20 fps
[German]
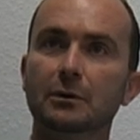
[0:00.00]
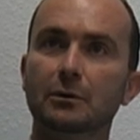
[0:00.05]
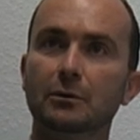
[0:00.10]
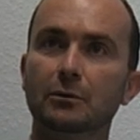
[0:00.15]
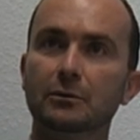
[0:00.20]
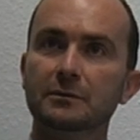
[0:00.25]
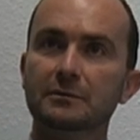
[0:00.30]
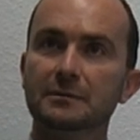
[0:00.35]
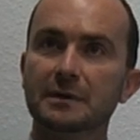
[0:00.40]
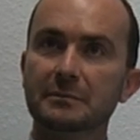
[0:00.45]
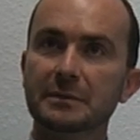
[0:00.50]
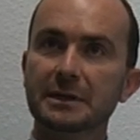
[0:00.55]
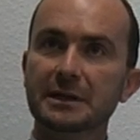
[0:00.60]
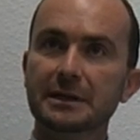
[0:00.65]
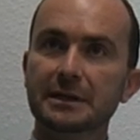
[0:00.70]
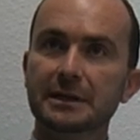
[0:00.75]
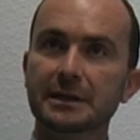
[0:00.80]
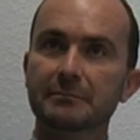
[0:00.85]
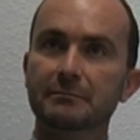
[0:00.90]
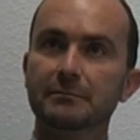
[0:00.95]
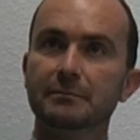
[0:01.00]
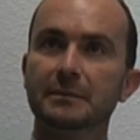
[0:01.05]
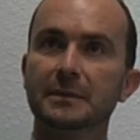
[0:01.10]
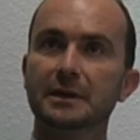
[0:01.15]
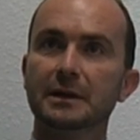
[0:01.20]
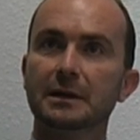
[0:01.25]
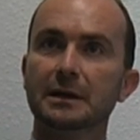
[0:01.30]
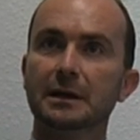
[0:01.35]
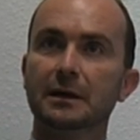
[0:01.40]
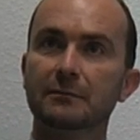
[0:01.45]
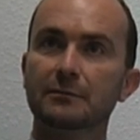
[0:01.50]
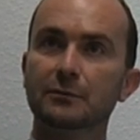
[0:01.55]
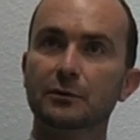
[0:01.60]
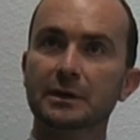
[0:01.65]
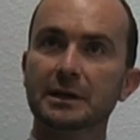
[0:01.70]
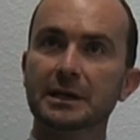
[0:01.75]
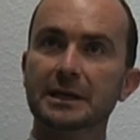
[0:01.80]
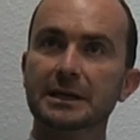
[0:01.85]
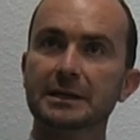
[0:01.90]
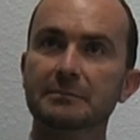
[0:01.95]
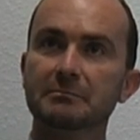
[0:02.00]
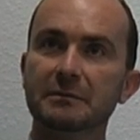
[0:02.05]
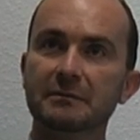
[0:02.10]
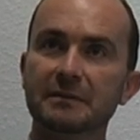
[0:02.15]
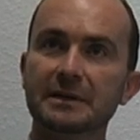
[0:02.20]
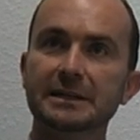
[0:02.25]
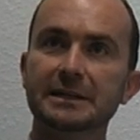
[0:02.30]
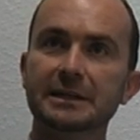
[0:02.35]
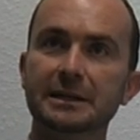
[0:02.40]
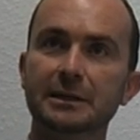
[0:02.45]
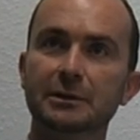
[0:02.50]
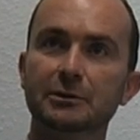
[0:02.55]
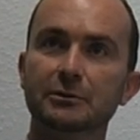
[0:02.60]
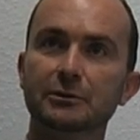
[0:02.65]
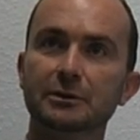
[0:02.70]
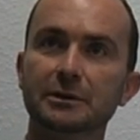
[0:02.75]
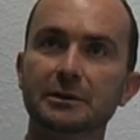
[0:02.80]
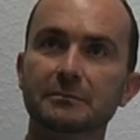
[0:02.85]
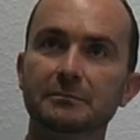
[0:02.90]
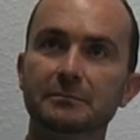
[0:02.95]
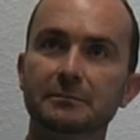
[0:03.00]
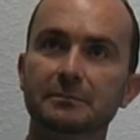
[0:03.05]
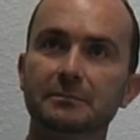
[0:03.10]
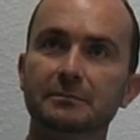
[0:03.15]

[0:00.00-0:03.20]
und Familie erfolgreich bewältigen können.